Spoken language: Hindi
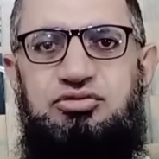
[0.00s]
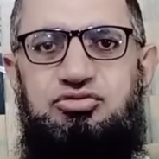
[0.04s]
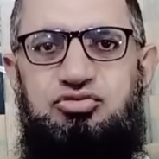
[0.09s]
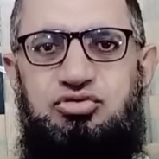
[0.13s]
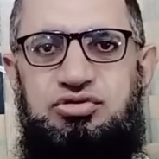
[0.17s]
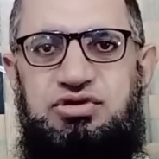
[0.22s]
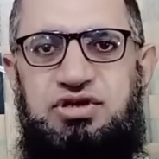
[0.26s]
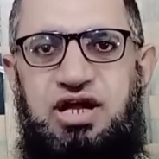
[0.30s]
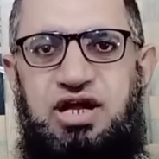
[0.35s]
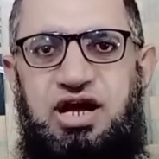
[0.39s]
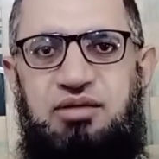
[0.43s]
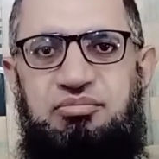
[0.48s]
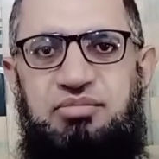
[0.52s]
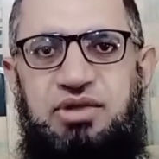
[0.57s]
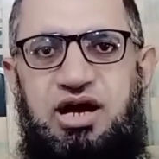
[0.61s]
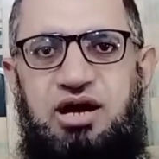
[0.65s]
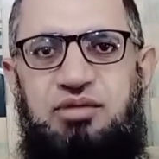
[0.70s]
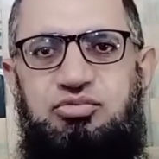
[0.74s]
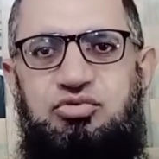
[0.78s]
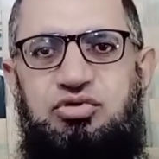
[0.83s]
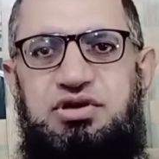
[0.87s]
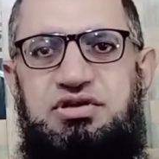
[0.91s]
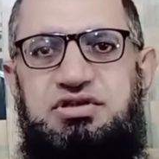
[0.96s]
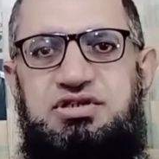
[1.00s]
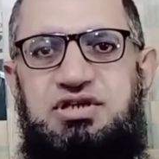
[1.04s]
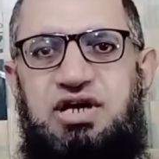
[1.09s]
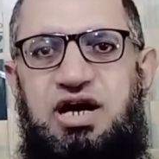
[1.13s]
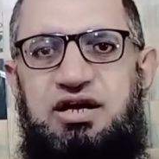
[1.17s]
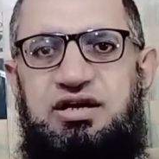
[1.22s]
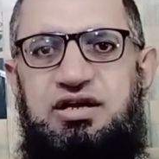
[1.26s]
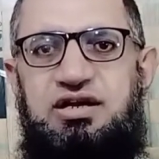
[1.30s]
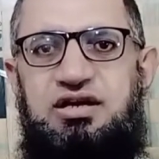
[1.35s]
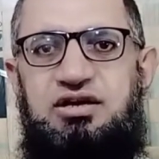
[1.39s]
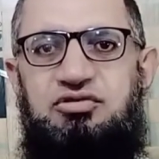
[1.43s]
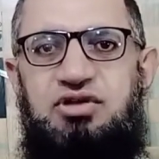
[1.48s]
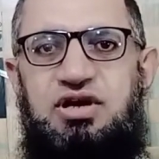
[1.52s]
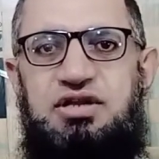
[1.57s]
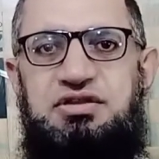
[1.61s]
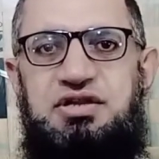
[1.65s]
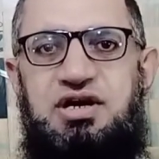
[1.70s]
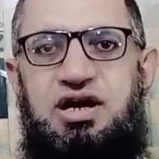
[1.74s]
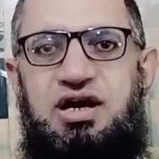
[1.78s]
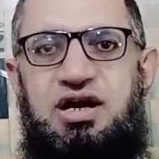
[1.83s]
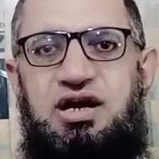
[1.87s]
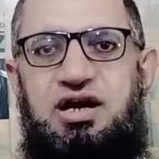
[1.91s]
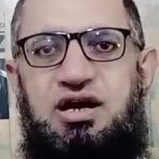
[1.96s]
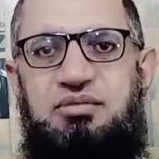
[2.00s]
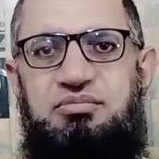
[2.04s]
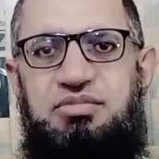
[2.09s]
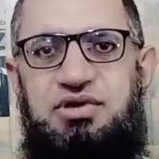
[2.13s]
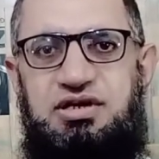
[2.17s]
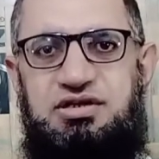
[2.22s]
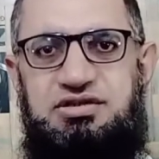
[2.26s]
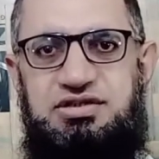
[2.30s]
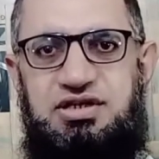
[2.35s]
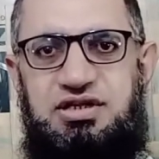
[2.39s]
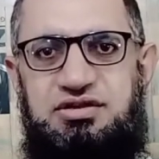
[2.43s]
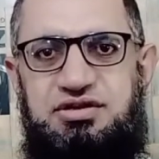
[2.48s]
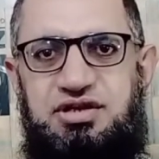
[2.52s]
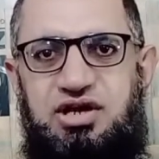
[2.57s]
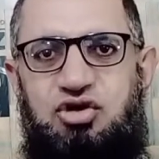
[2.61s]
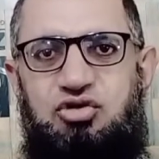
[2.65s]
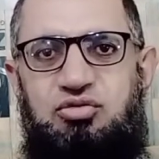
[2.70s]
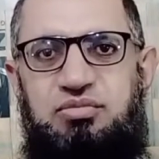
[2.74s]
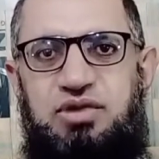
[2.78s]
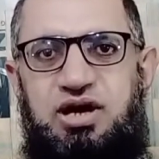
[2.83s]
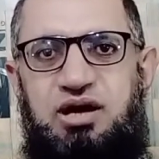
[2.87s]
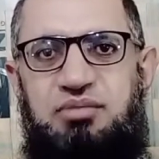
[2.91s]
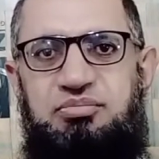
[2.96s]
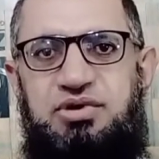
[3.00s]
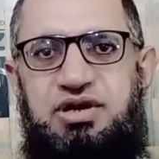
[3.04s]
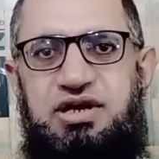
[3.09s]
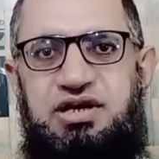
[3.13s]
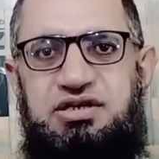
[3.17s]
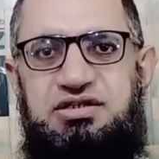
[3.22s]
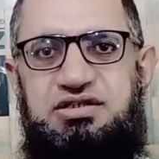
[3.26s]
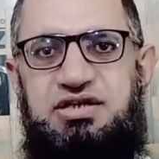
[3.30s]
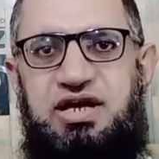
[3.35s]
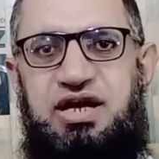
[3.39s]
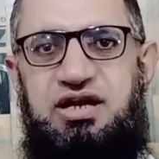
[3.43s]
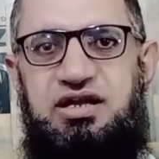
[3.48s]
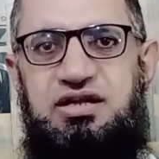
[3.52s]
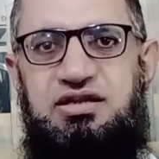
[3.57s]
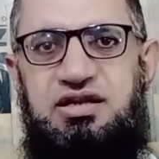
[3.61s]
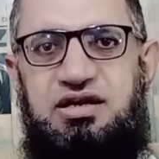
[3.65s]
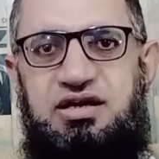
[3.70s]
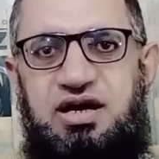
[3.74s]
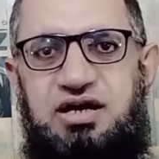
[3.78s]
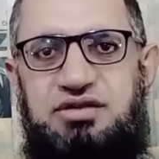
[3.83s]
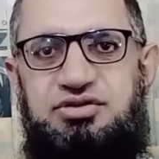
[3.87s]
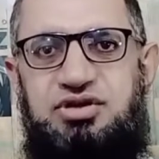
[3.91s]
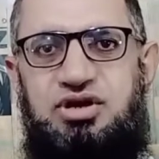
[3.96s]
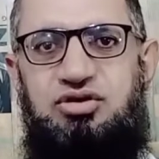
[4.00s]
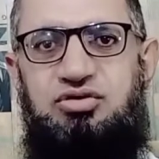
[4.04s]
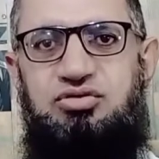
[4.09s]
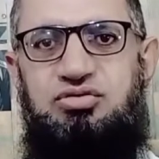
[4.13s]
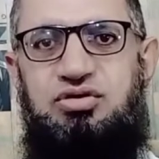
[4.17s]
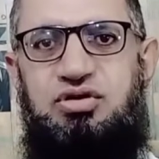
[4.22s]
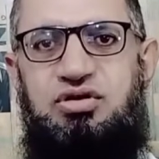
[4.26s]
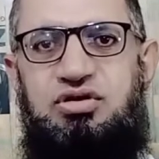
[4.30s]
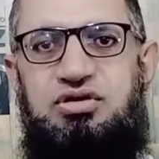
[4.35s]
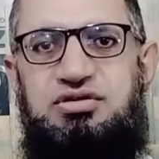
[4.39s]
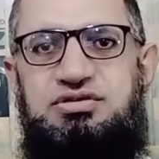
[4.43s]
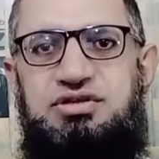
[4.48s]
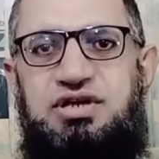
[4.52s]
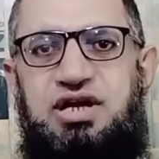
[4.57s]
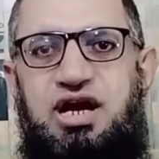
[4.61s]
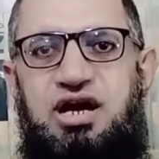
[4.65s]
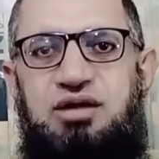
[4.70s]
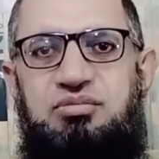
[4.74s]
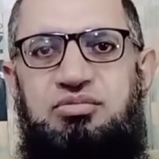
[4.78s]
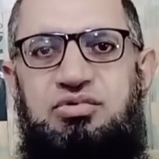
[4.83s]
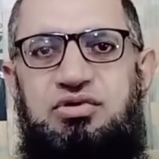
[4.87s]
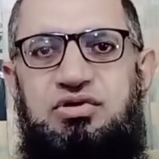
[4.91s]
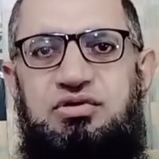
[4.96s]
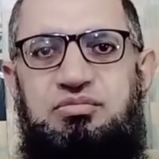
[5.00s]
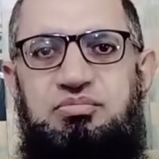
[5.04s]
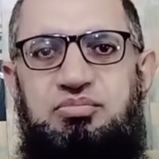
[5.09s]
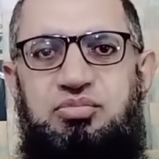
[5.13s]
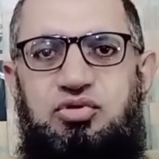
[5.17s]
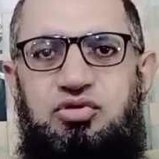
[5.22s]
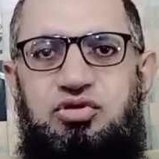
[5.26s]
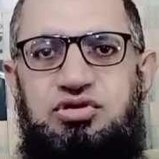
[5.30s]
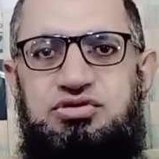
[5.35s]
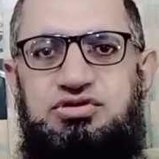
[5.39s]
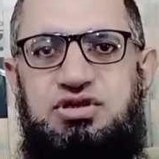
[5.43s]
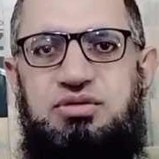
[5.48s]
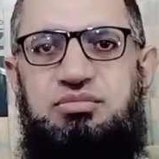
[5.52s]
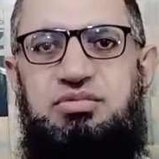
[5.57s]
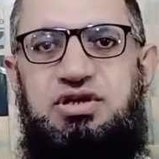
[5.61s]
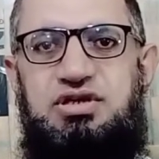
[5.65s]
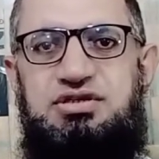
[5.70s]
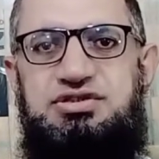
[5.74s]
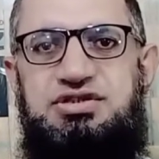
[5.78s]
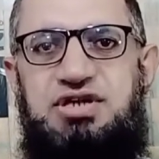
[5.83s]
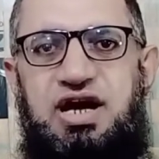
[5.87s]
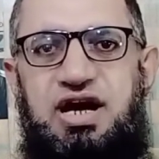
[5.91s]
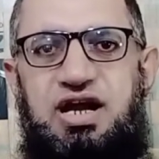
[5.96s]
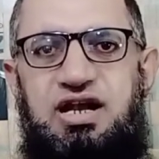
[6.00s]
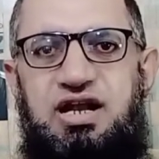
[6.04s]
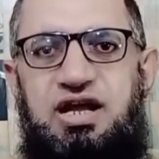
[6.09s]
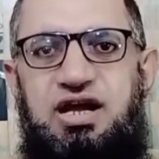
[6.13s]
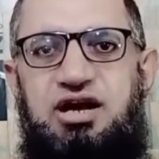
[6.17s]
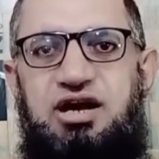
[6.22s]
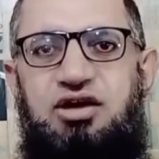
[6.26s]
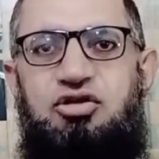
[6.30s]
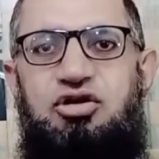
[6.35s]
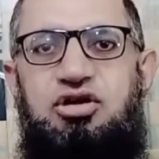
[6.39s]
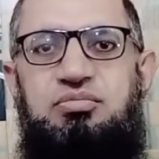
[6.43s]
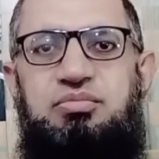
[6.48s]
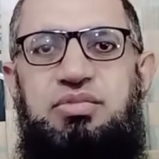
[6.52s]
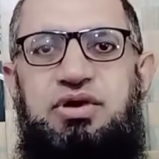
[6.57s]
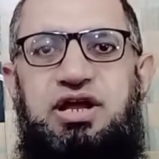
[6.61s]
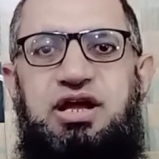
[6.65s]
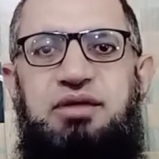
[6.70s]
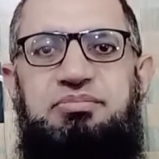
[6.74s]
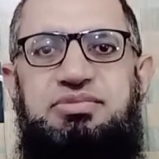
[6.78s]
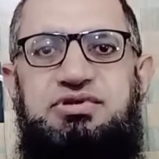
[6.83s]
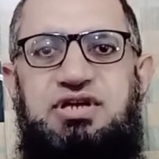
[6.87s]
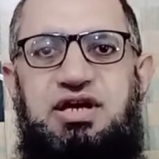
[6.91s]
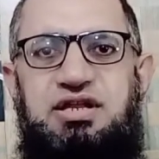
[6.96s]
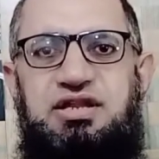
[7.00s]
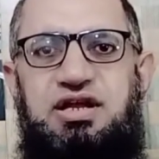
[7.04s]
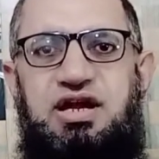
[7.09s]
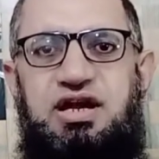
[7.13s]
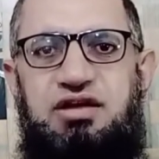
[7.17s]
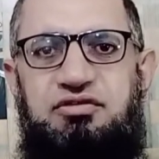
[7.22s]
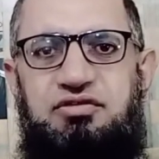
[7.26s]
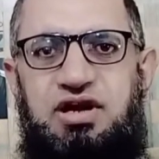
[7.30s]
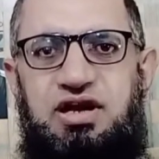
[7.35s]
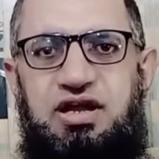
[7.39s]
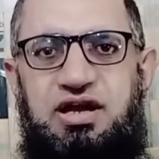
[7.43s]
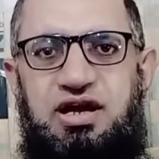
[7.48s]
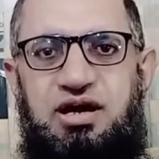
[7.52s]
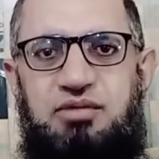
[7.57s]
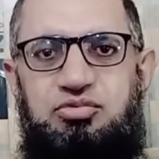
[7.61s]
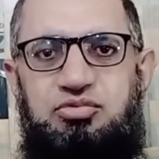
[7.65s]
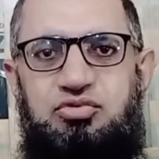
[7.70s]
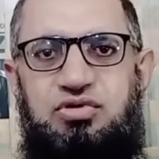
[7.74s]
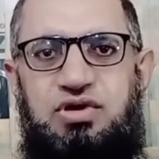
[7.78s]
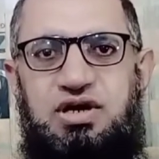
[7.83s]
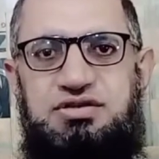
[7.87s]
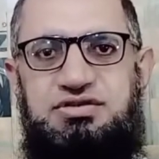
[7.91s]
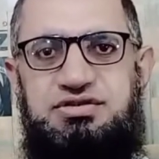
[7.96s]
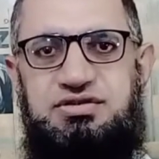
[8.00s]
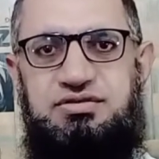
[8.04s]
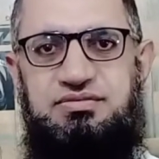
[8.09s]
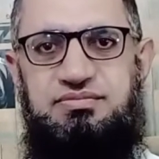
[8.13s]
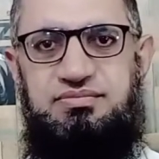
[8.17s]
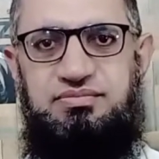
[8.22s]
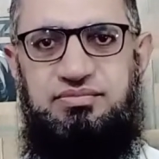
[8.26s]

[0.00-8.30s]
तो जनाब मैं आपको इंतज़ार नहीं करवाता अभी चलता हूँ मैं अपनी डिज़ाइनिंग दिखाता हूँ और जनाब बहुत ज़बरदस्त स्टाइल हैं और बड़े पसंद आने वाले हैं आपको आज